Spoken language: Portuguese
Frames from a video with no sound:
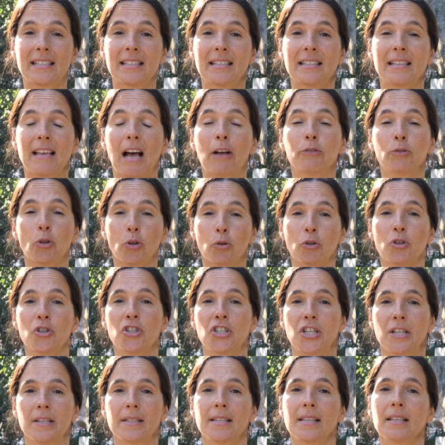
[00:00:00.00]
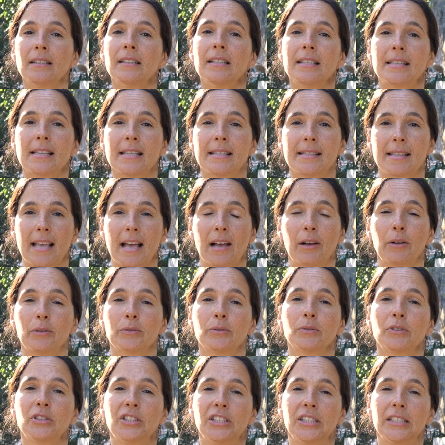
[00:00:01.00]
de
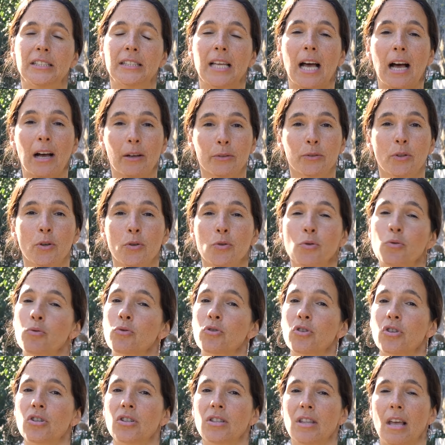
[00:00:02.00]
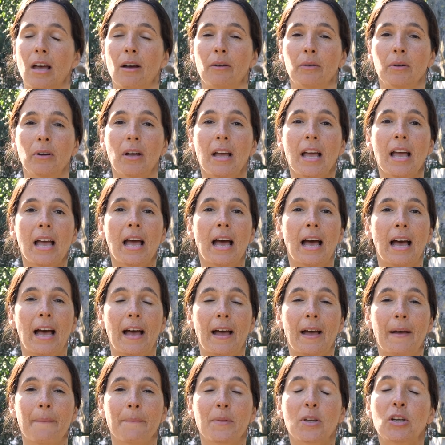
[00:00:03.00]
autoconsciencialização, de autossugestão,
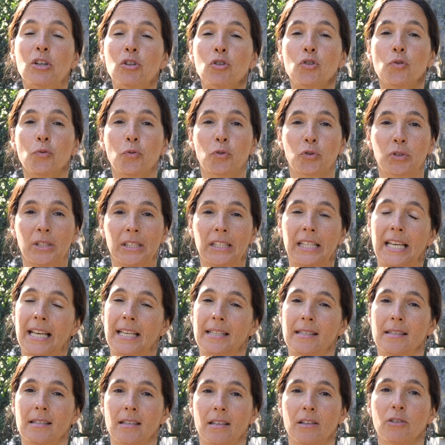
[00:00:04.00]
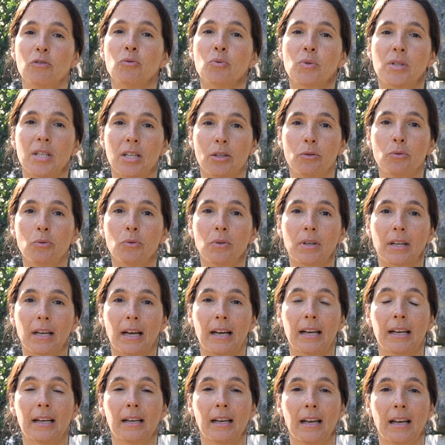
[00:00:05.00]
ah, que nos fortalece, que nos
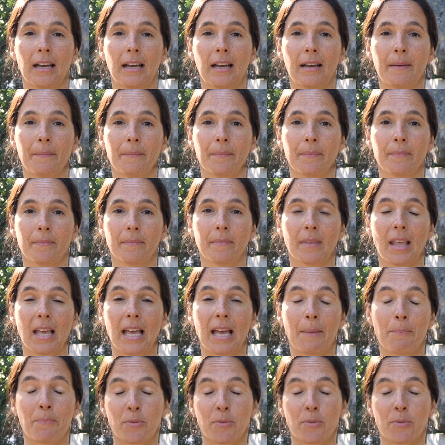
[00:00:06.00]
educa ah, a